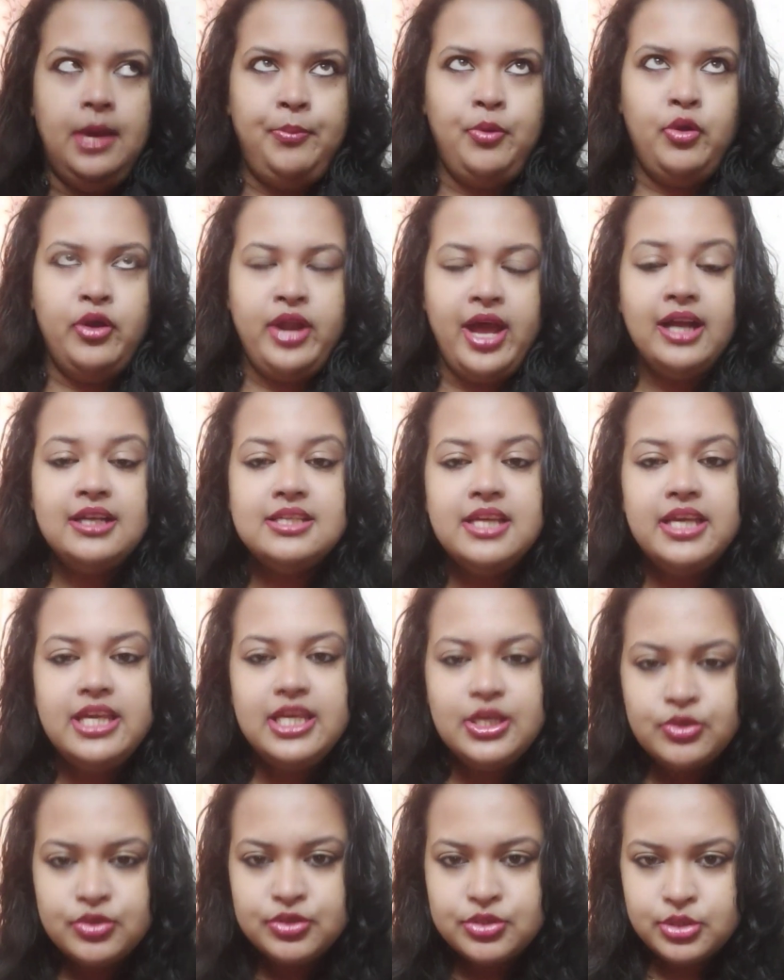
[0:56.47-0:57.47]
প্রোডাক্ট
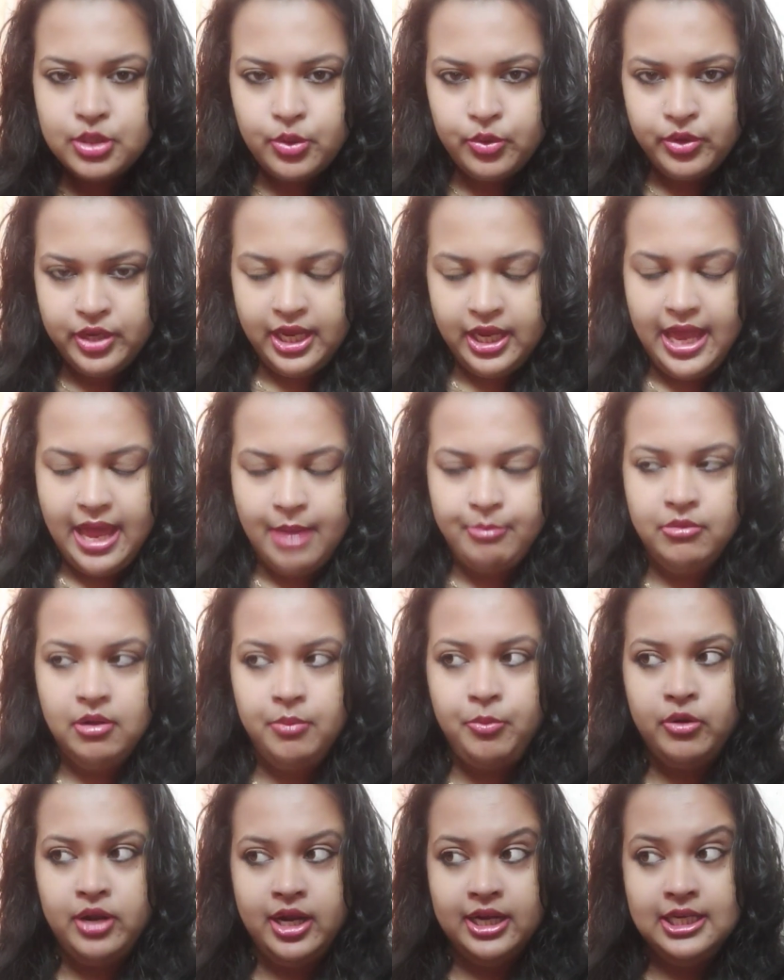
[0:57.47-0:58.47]
ইউজ করি এমন
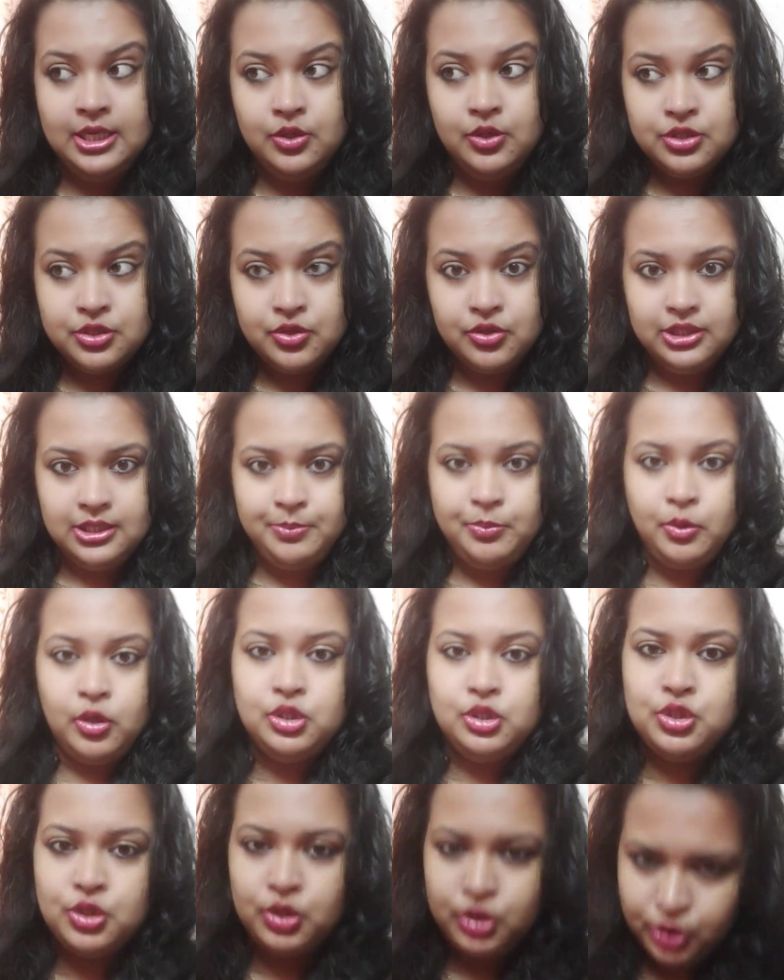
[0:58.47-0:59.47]
প্রোডাক্ট ইউজ করতে
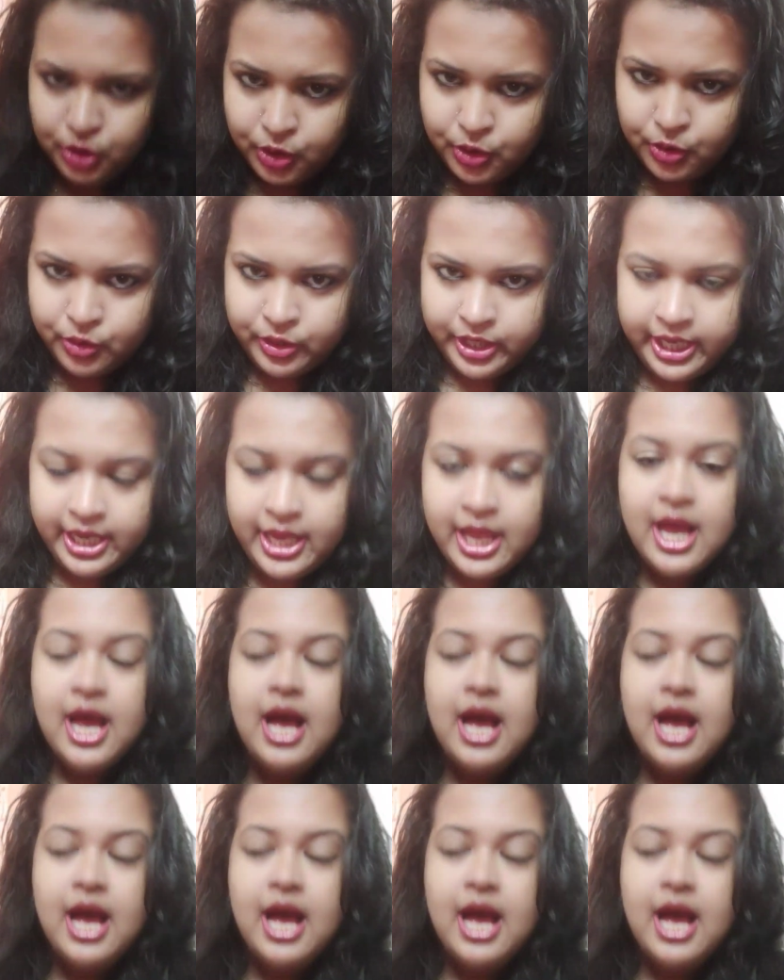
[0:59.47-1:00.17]
পছন্দ করি